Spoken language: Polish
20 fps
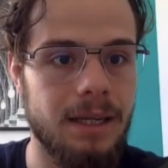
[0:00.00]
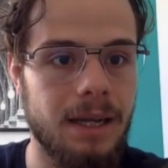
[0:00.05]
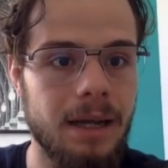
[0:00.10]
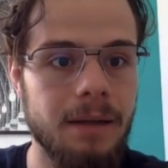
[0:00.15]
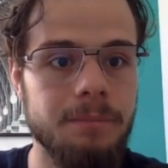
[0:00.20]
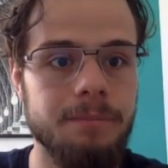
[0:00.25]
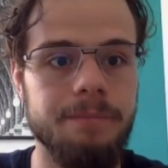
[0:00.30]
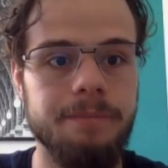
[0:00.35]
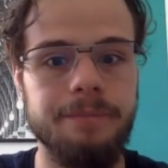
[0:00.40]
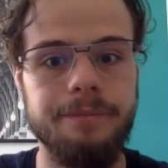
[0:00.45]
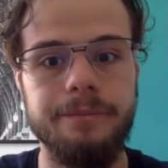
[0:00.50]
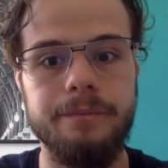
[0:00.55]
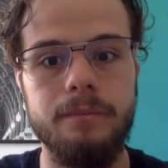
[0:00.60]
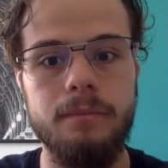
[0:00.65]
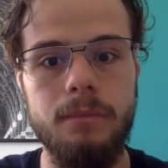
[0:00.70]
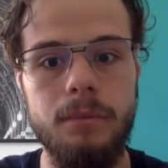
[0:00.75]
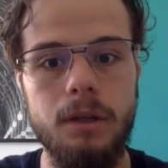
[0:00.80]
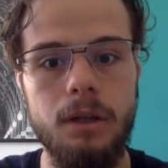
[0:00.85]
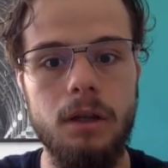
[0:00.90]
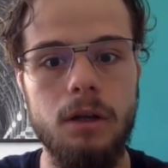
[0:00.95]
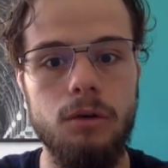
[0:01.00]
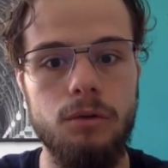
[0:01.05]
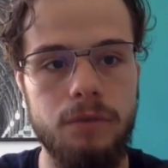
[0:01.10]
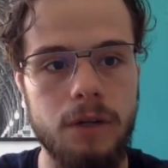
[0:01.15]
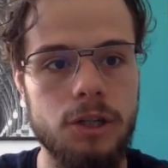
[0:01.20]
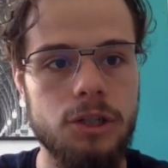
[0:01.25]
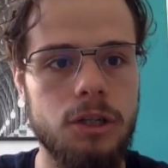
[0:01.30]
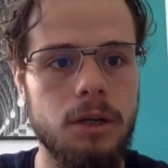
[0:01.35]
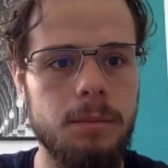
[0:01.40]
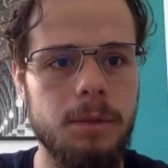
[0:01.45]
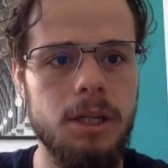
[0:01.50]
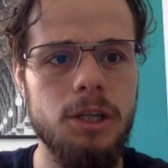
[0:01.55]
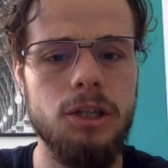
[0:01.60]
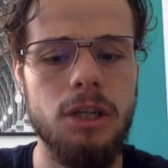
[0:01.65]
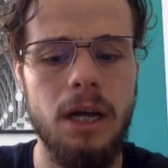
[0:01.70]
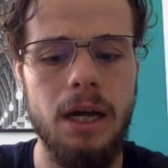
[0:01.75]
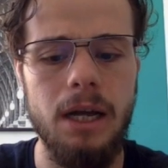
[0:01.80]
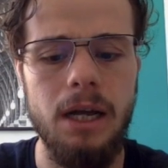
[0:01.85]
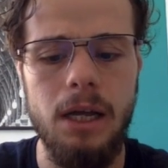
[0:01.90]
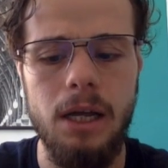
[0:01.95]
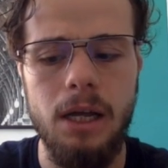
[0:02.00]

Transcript: nie? Uwierzcie mi, że